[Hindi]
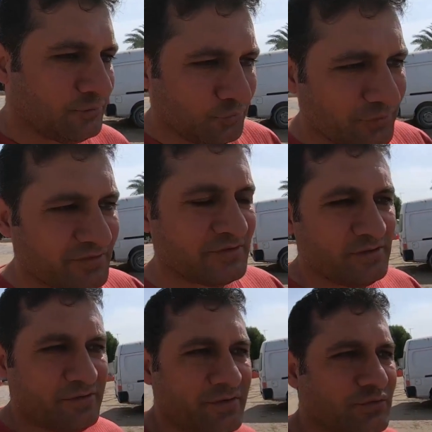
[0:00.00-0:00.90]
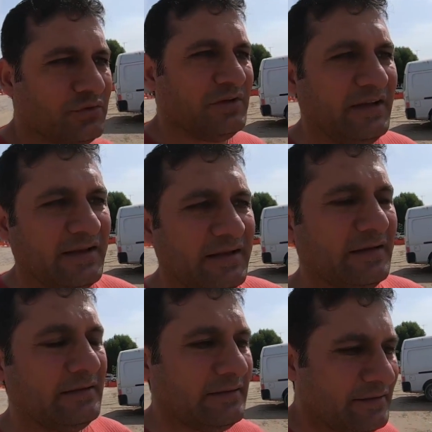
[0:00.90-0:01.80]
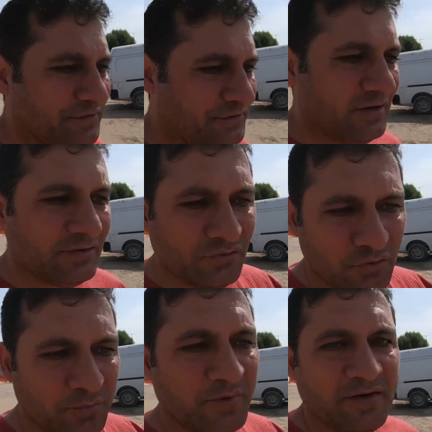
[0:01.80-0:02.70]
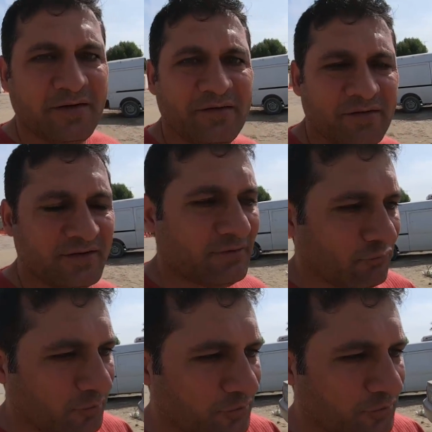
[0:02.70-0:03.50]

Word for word: टूरिस्ट कंट्रीज़ होती हैं या यूरोपियन कंट्रीज़ हैं वो